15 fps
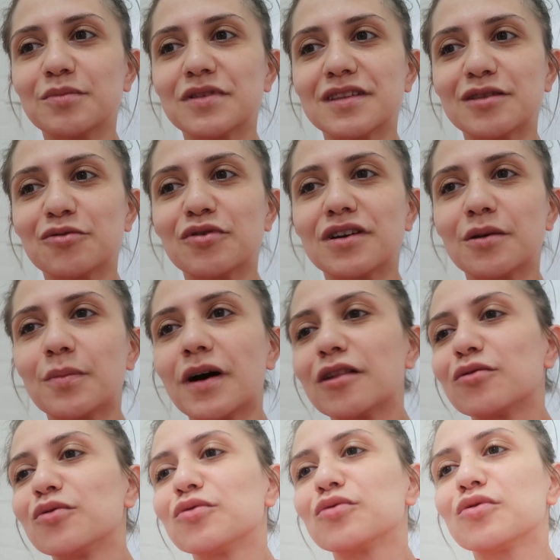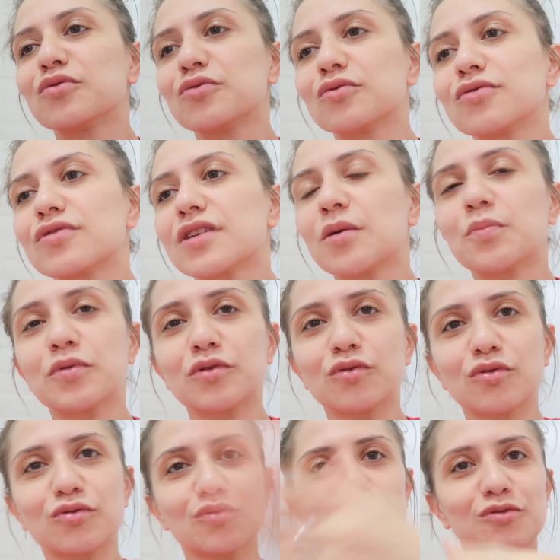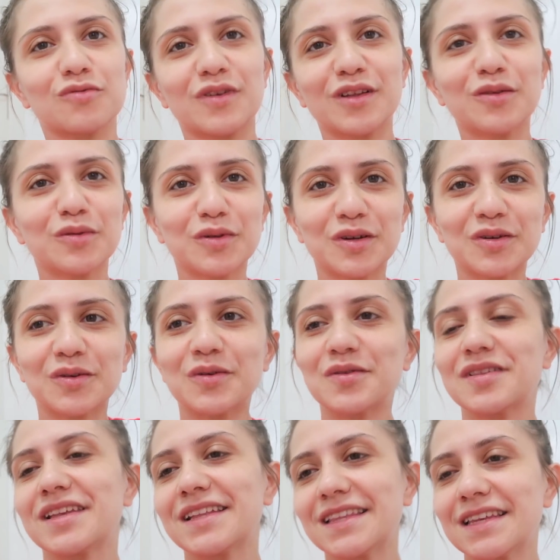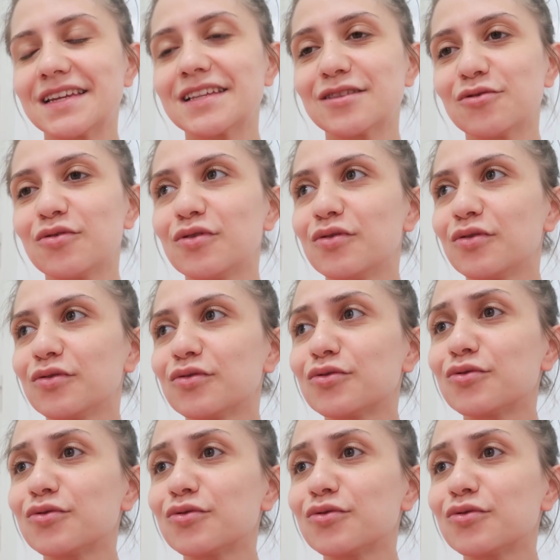Biz de orada balkonda otururuz, kapıda otururuz falan onları gözetleriz. Öyle olur.